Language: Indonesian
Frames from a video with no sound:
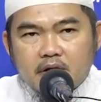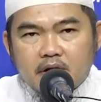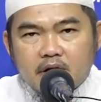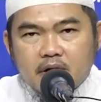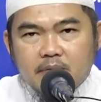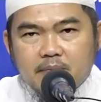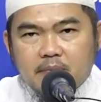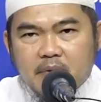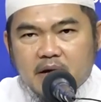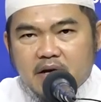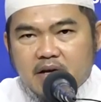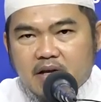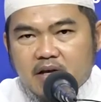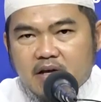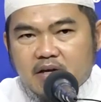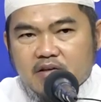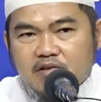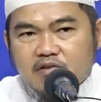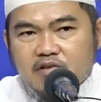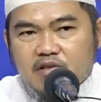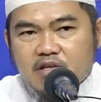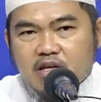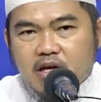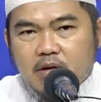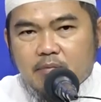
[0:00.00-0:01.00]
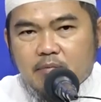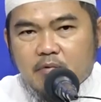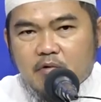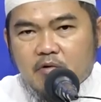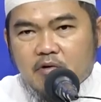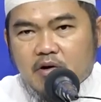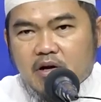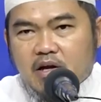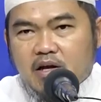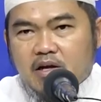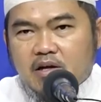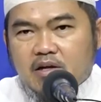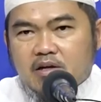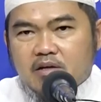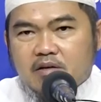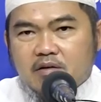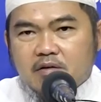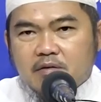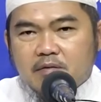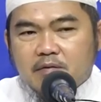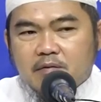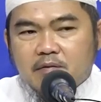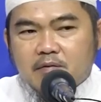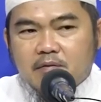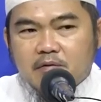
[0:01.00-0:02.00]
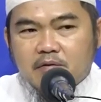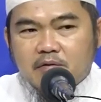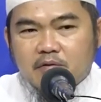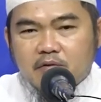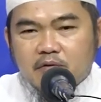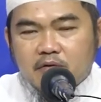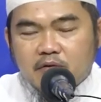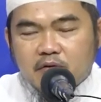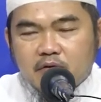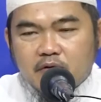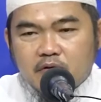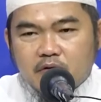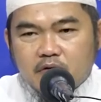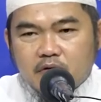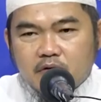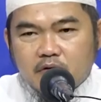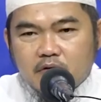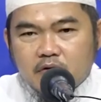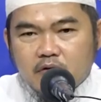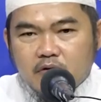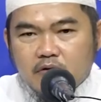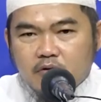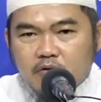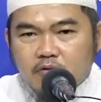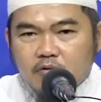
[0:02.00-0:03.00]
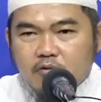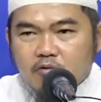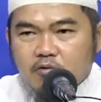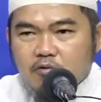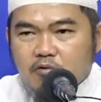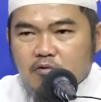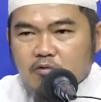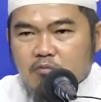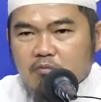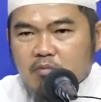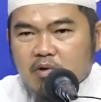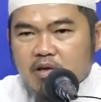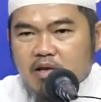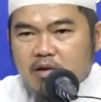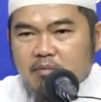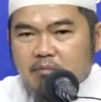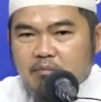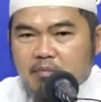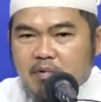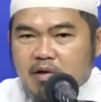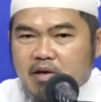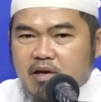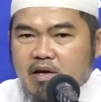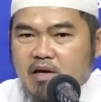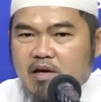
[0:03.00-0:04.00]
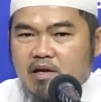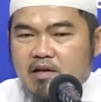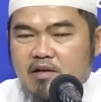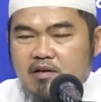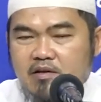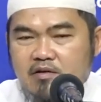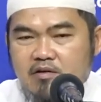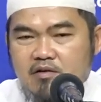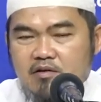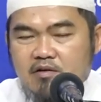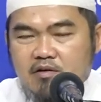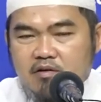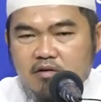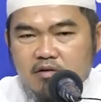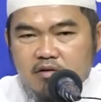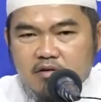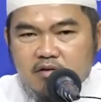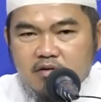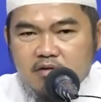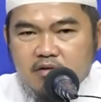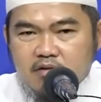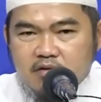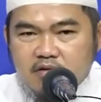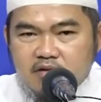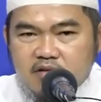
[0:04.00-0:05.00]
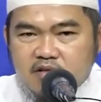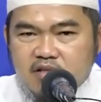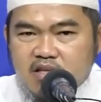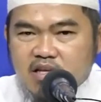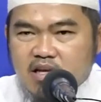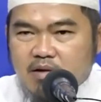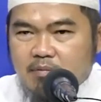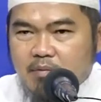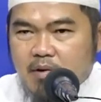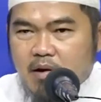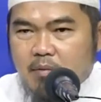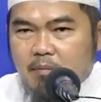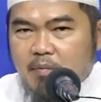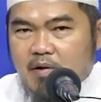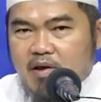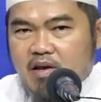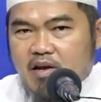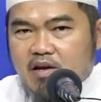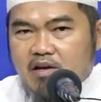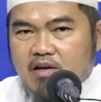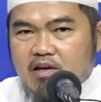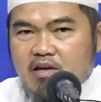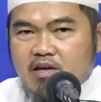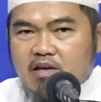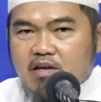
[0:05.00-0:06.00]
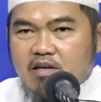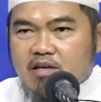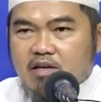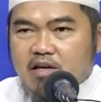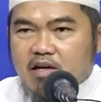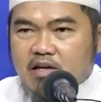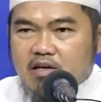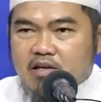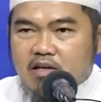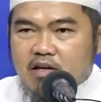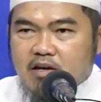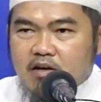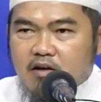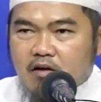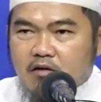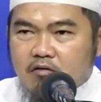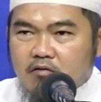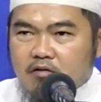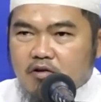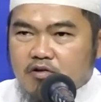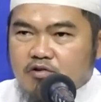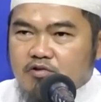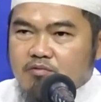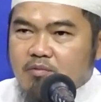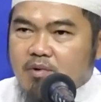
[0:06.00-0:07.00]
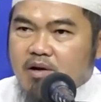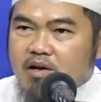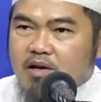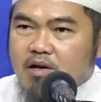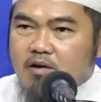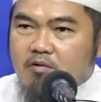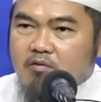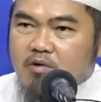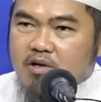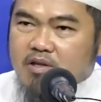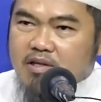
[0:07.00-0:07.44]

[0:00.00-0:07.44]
kepada setiap orang untuk menyampaikan setiap apa yang diinginkan dari Allah Subhanahu